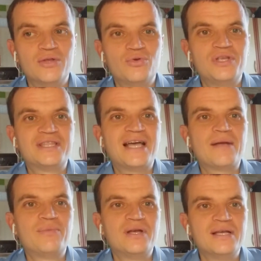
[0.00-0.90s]
то они
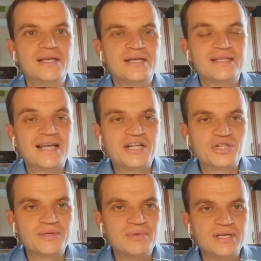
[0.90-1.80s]
так бы, так
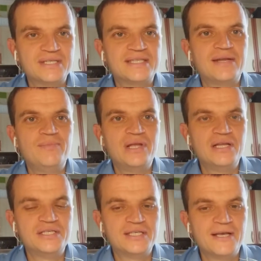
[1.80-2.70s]
же бы
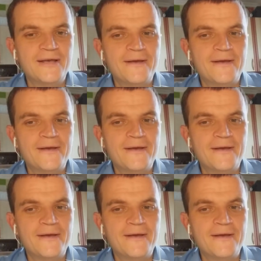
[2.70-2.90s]
стремились